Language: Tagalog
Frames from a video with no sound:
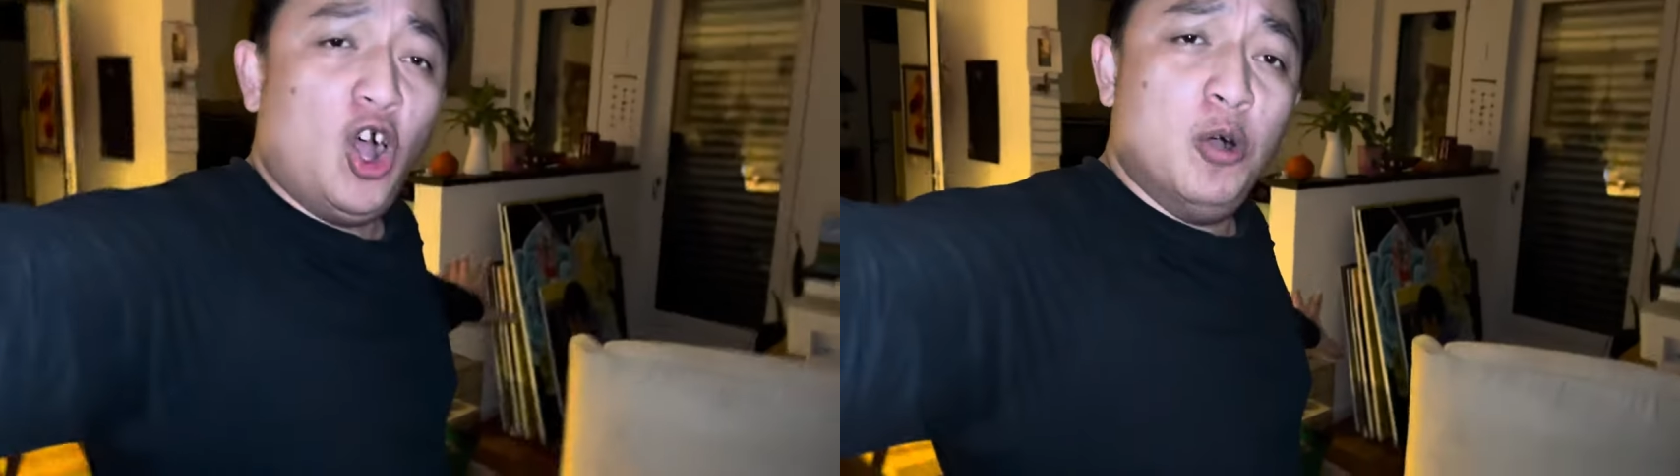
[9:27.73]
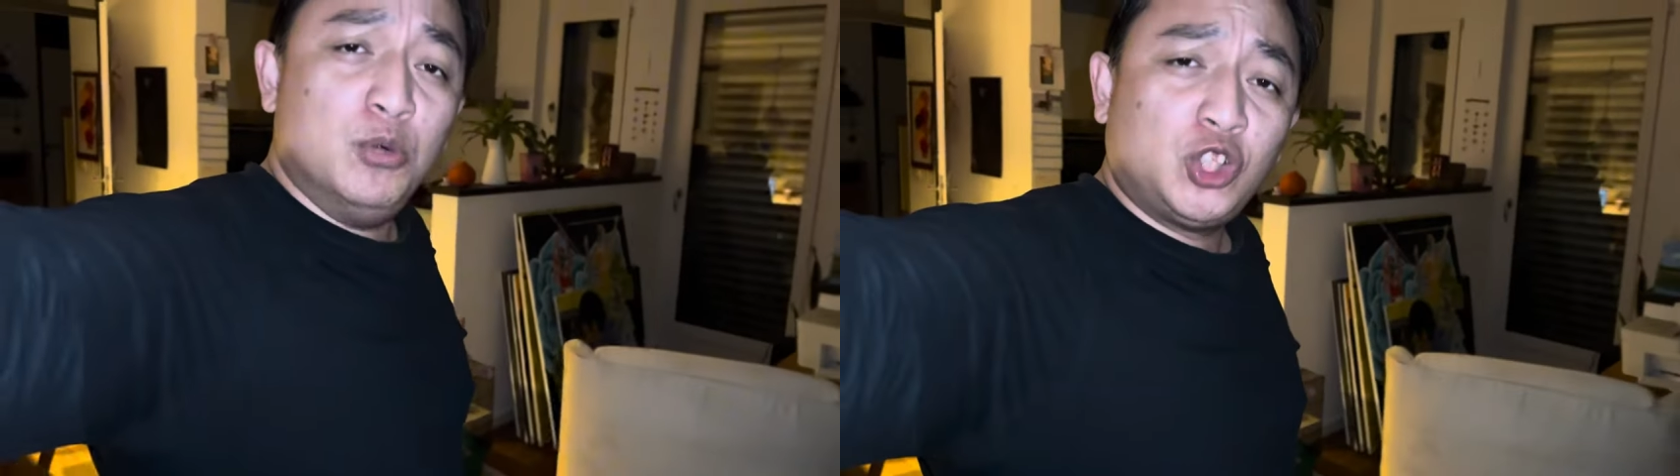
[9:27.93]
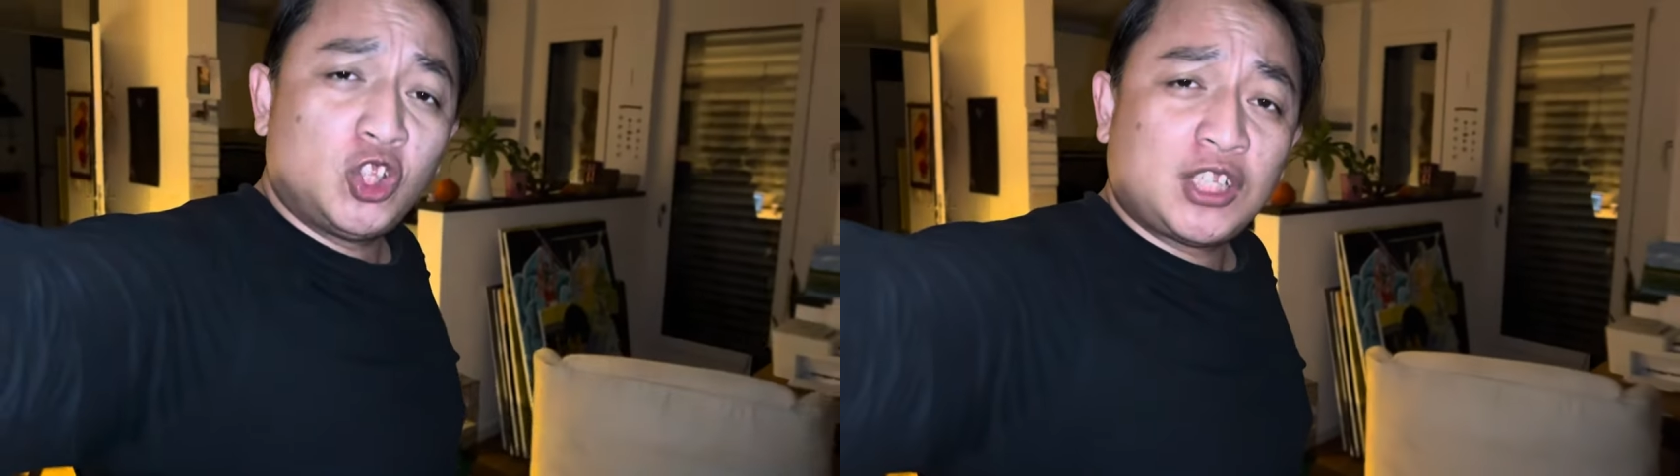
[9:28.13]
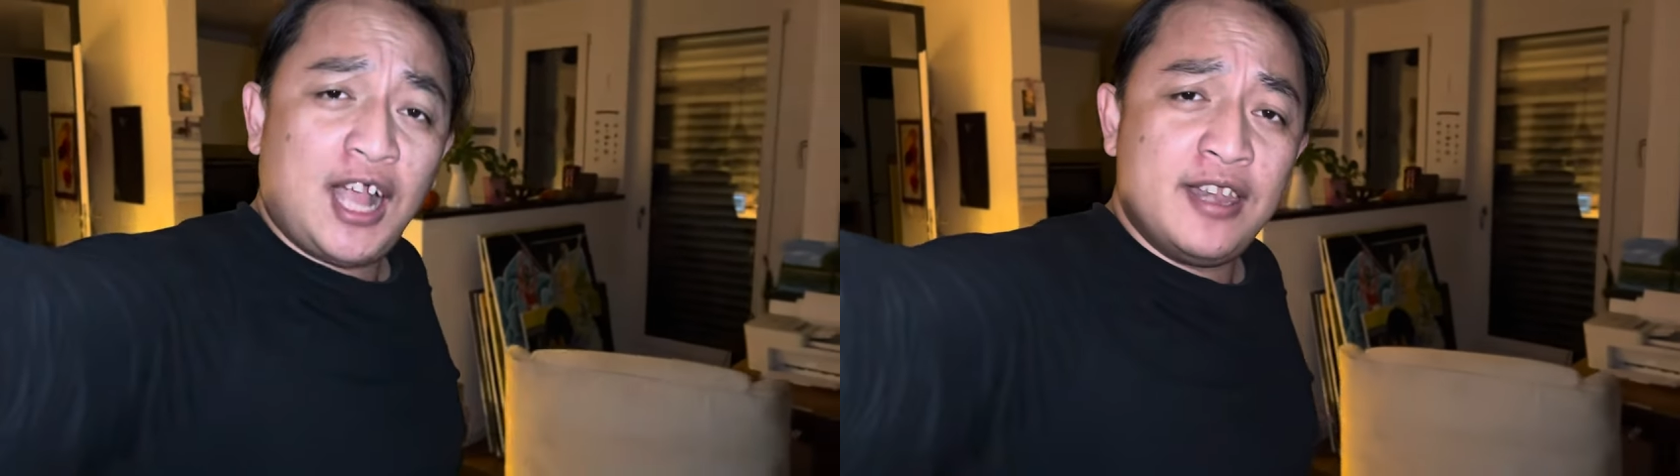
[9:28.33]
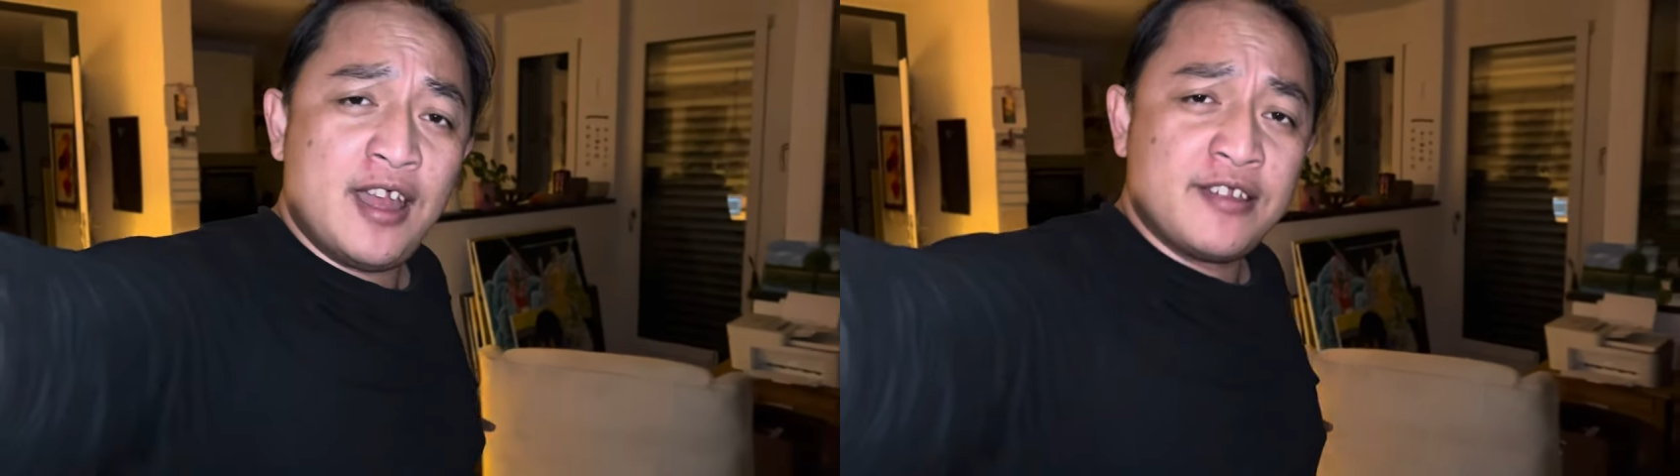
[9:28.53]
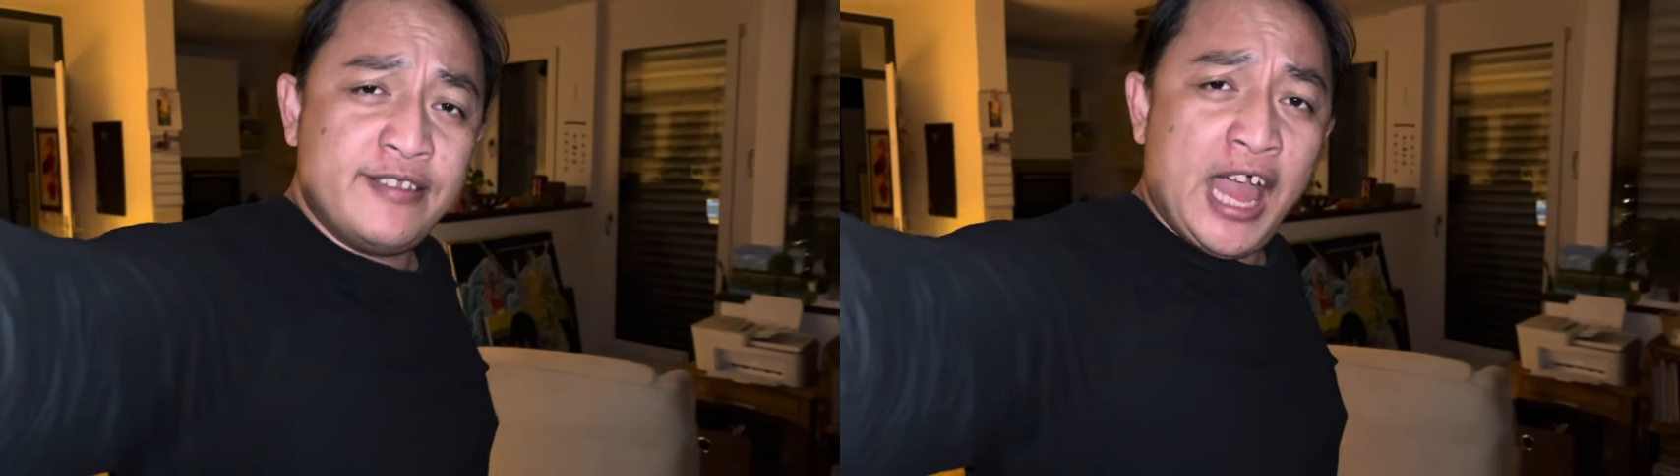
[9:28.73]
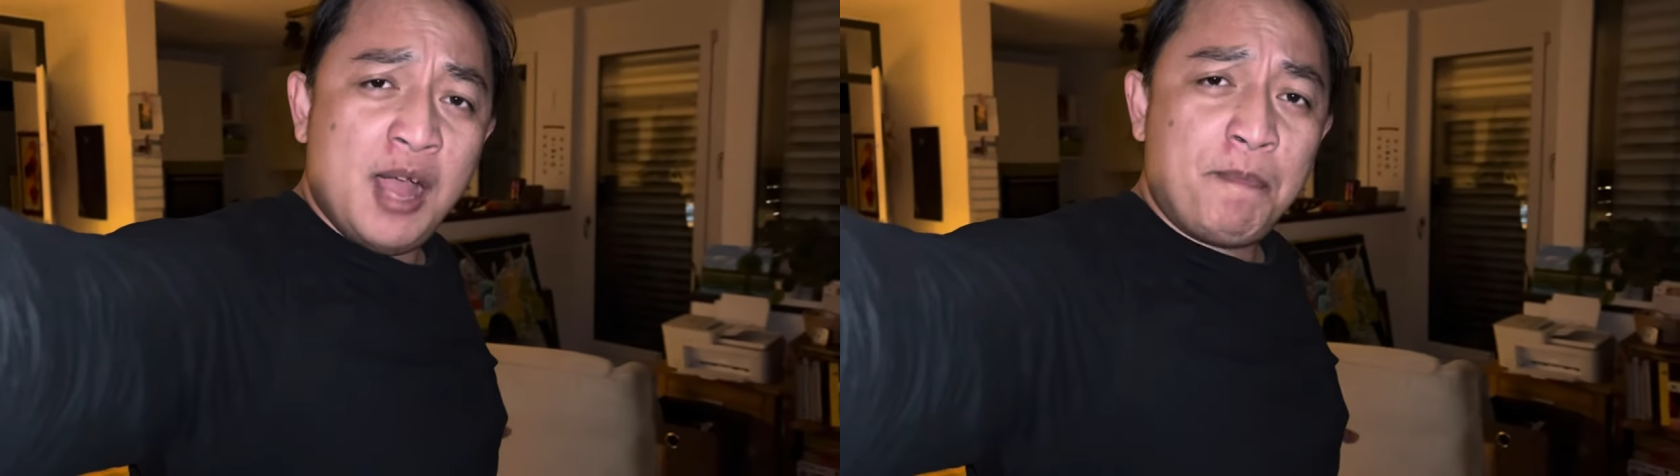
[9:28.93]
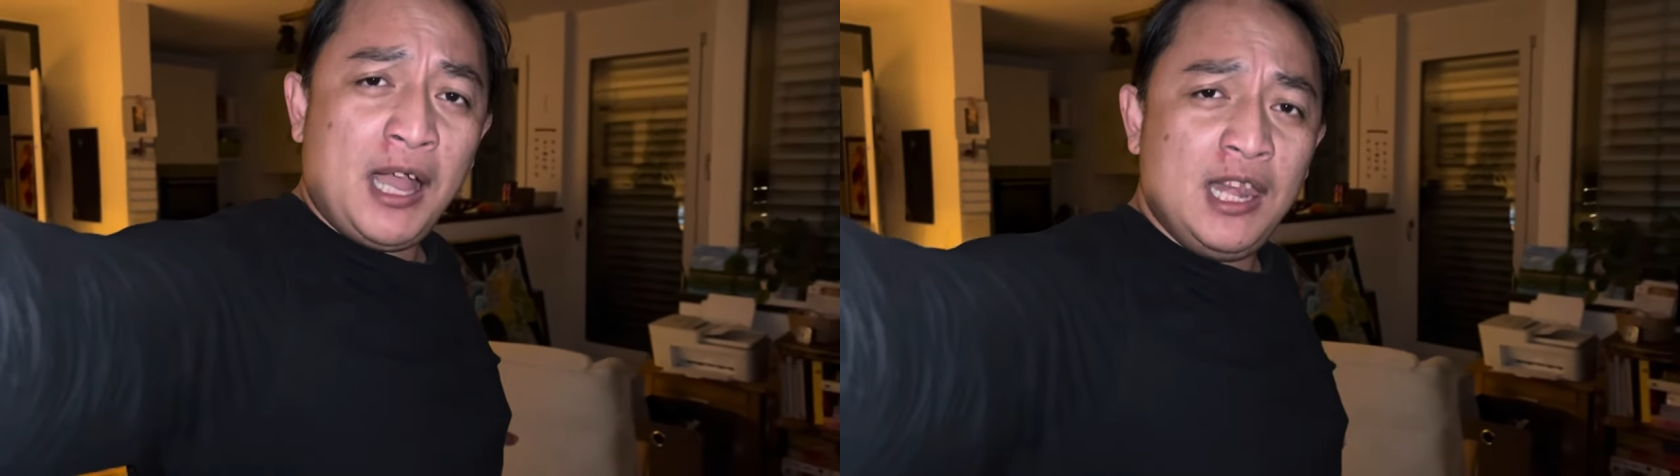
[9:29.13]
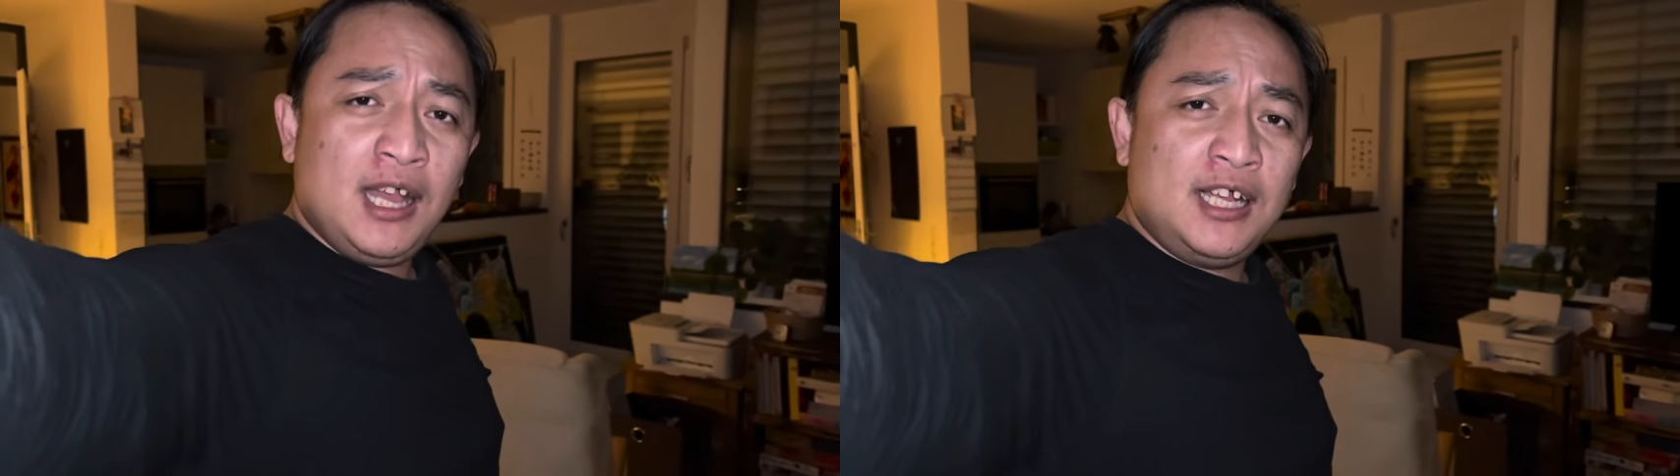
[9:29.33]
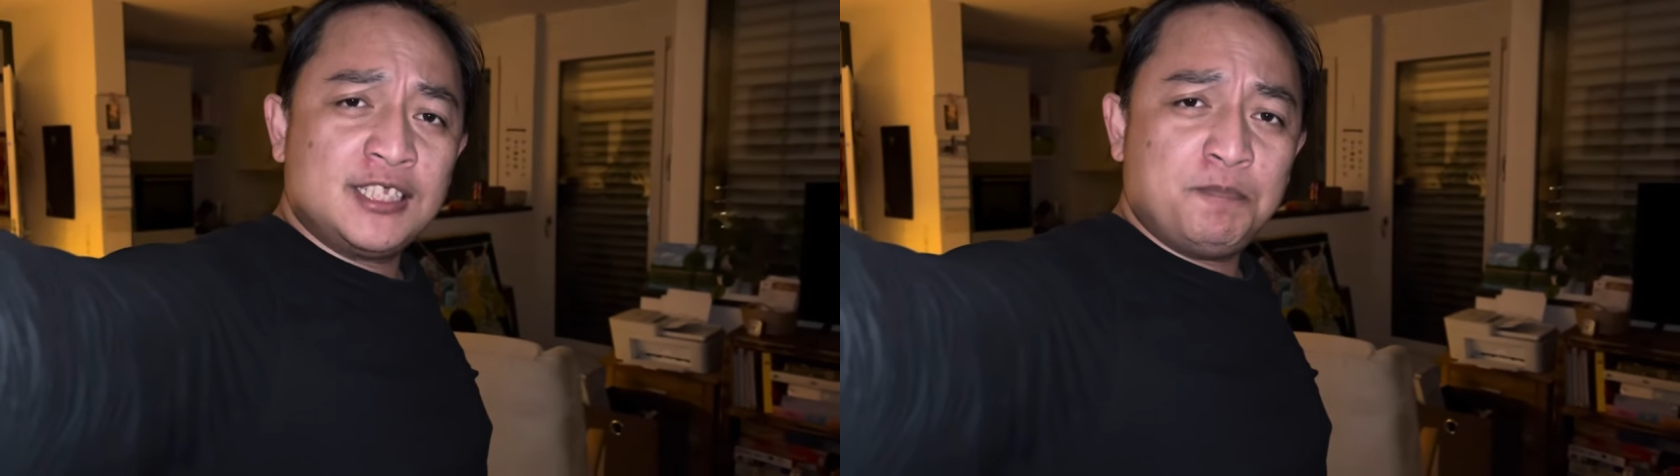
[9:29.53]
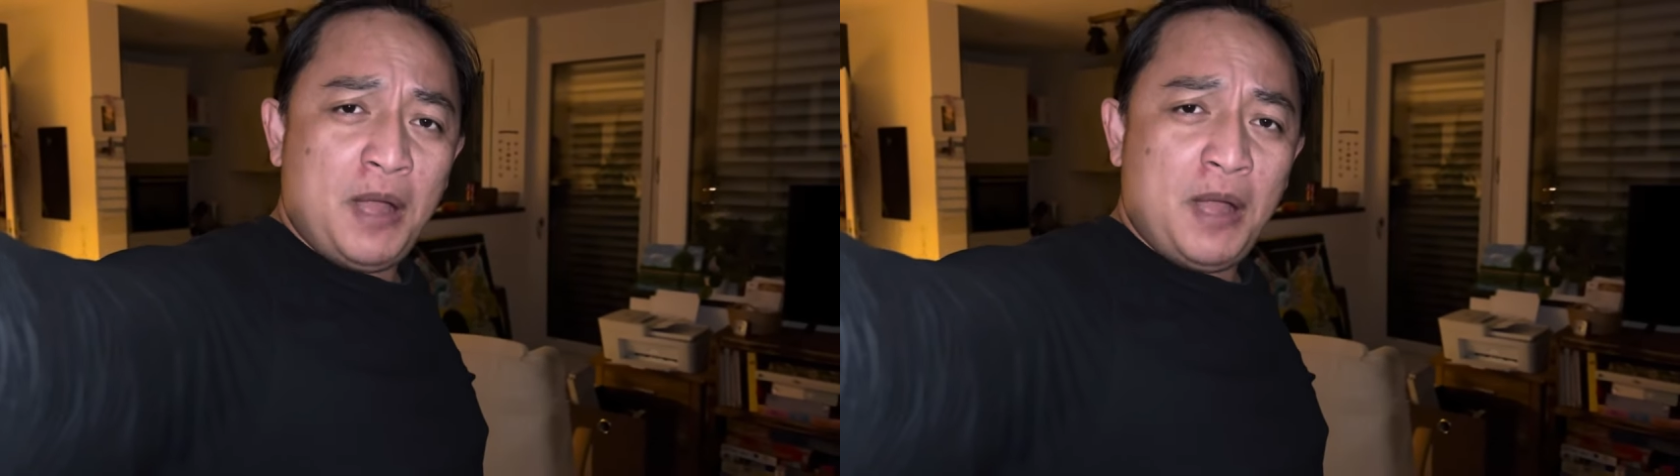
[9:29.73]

Umutot ka ng napakalakas